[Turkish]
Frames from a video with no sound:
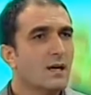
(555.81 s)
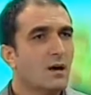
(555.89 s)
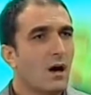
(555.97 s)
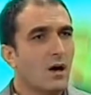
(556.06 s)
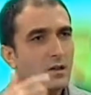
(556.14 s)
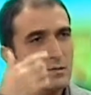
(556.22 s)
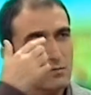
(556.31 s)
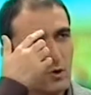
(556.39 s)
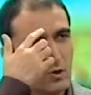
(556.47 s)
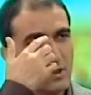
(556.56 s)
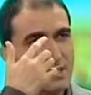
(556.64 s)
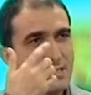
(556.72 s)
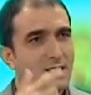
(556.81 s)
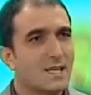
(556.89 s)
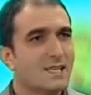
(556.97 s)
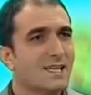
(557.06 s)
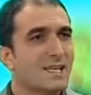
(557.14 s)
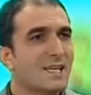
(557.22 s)
alın
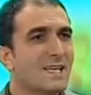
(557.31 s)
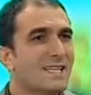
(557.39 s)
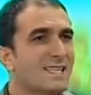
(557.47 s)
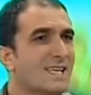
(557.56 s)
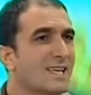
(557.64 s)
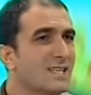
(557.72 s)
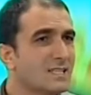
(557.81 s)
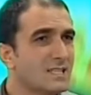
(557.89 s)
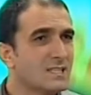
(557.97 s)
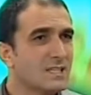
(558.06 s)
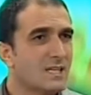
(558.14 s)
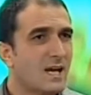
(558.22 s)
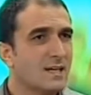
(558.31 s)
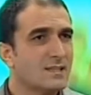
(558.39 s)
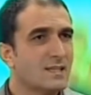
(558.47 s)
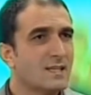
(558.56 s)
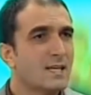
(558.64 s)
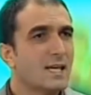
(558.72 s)
bölgesindeki derin çizgilerde
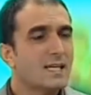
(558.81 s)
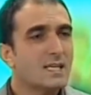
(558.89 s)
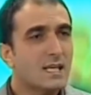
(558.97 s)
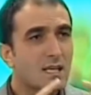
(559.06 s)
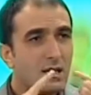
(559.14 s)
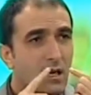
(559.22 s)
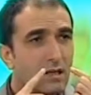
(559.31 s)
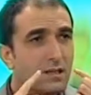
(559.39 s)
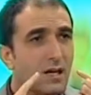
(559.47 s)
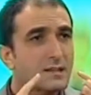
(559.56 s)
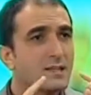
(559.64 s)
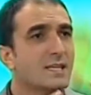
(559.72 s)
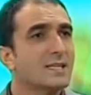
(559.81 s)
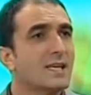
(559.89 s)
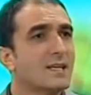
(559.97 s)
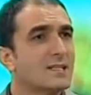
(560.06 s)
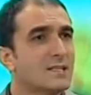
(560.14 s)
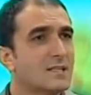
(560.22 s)
yine yanaklardaki
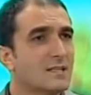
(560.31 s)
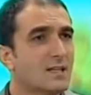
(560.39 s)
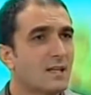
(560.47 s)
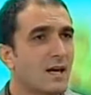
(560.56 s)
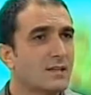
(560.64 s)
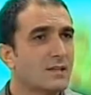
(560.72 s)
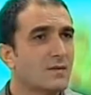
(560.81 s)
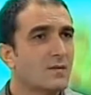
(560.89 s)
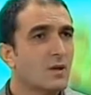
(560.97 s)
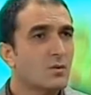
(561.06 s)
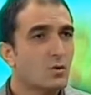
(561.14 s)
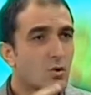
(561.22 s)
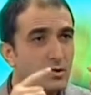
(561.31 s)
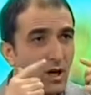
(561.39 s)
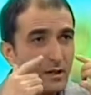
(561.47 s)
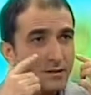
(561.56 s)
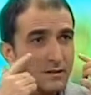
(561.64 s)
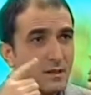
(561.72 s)
derin çizgilerde, göz
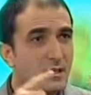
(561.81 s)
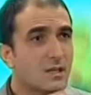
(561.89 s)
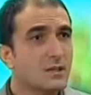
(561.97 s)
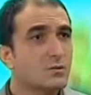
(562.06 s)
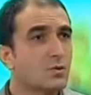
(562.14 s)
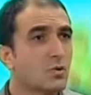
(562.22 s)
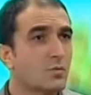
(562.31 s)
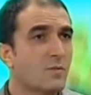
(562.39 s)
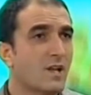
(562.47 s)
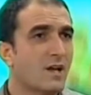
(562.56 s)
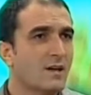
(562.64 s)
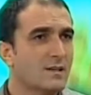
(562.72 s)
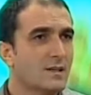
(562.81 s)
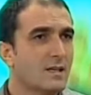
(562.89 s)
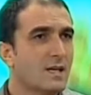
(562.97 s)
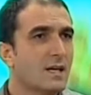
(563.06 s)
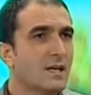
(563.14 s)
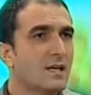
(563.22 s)
altındaki çökmelerde
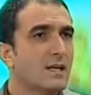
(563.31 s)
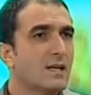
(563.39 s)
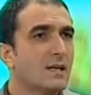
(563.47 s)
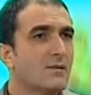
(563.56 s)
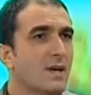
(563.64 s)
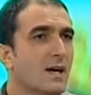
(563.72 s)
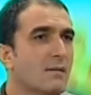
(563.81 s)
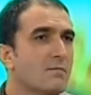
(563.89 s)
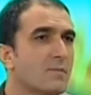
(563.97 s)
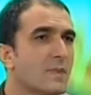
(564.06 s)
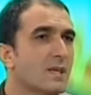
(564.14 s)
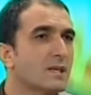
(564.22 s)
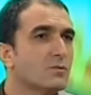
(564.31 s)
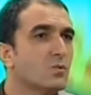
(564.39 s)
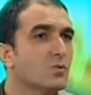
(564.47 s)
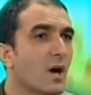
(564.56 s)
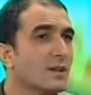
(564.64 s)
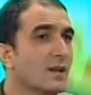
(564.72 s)
e, veya e,
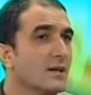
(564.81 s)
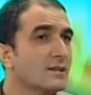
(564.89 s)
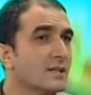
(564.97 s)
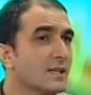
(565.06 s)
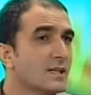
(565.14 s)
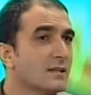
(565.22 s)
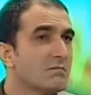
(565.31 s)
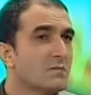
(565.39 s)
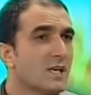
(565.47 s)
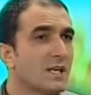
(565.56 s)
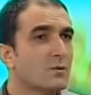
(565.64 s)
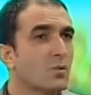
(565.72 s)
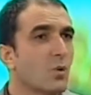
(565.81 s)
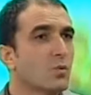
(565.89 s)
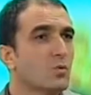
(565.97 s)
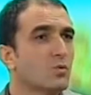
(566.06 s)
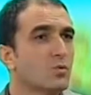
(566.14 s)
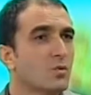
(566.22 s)
dudaklardaki yine
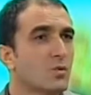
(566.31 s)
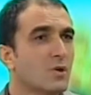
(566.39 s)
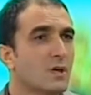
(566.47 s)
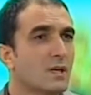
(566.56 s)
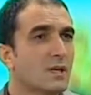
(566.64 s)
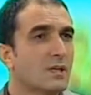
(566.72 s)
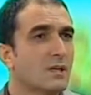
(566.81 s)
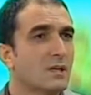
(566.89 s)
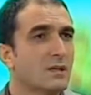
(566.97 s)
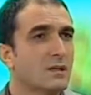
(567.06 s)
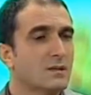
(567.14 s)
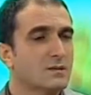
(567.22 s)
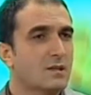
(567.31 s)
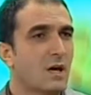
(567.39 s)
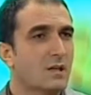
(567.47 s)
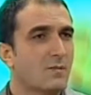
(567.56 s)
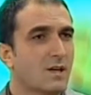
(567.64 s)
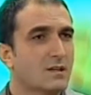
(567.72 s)
dolgunluk e,
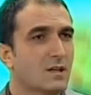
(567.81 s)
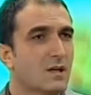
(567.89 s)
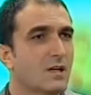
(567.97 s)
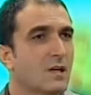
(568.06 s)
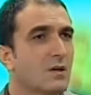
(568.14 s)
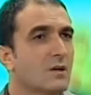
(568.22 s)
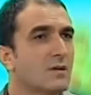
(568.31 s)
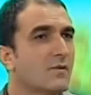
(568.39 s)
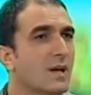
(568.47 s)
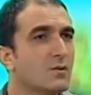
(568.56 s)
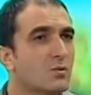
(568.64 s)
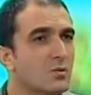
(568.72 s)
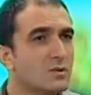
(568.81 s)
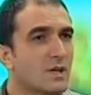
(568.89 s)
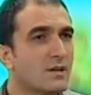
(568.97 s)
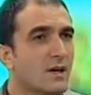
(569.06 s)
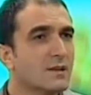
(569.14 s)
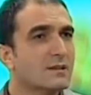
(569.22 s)
sağlamakta veya
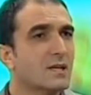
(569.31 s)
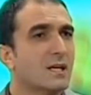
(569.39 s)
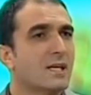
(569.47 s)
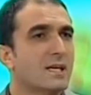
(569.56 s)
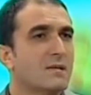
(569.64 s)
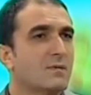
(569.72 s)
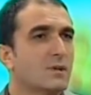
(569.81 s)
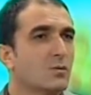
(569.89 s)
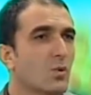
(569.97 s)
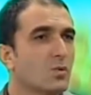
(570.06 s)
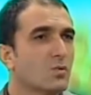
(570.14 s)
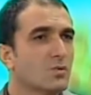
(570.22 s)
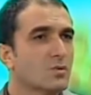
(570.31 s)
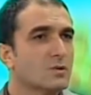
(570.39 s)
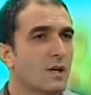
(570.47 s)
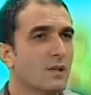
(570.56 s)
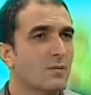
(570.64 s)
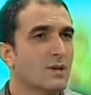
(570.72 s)
yanakta yine dolgunluk
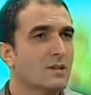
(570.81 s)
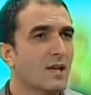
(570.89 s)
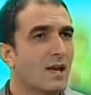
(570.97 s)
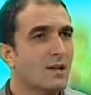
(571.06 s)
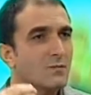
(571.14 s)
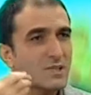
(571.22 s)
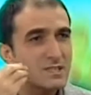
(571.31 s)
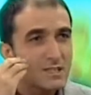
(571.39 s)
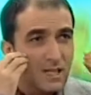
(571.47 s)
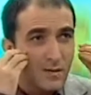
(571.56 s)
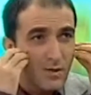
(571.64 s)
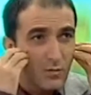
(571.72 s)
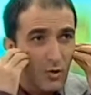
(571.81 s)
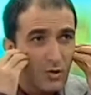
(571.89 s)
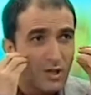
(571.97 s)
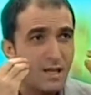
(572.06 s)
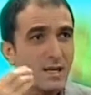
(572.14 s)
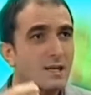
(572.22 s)
sağlamakta. Elmacık kemiği
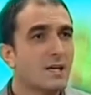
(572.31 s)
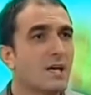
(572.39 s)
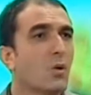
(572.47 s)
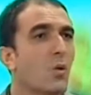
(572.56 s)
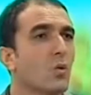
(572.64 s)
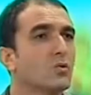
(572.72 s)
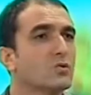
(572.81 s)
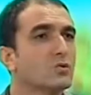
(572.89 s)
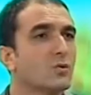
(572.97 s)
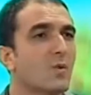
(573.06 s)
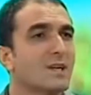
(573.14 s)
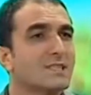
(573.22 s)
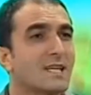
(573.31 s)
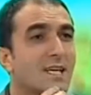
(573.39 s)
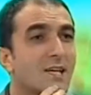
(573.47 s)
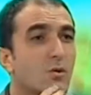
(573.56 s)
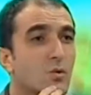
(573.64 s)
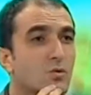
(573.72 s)
bölgelerini oluşturmak,
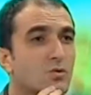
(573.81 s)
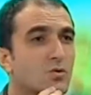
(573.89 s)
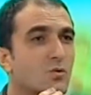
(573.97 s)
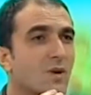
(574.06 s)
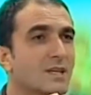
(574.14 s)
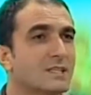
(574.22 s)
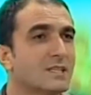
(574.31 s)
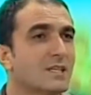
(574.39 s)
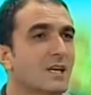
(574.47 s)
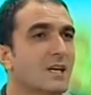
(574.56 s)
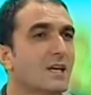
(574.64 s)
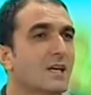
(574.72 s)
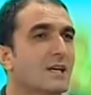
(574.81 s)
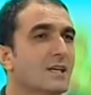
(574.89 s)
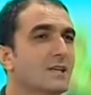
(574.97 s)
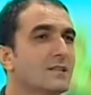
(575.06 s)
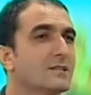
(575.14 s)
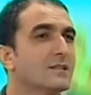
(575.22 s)
çeneyi oluşturmak için
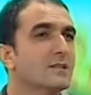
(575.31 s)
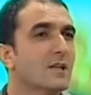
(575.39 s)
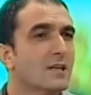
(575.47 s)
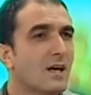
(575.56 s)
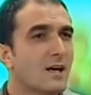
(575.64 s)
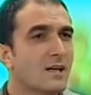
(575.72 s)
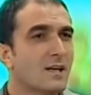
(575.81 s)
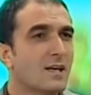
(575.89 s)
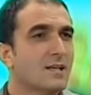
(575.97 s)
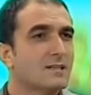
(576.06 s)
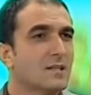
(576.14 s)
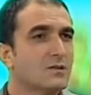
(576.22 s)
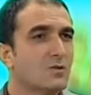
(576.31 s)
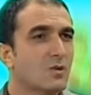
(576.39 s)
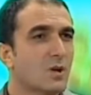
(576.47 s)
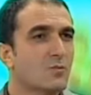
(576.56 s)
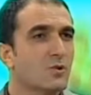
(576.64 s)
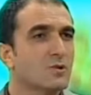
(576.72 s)
e, sıklıkla yağ enjeksiyonu
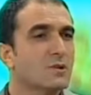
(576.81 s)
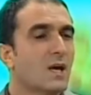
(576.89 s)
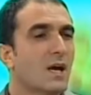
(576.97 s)
yapıyoruz.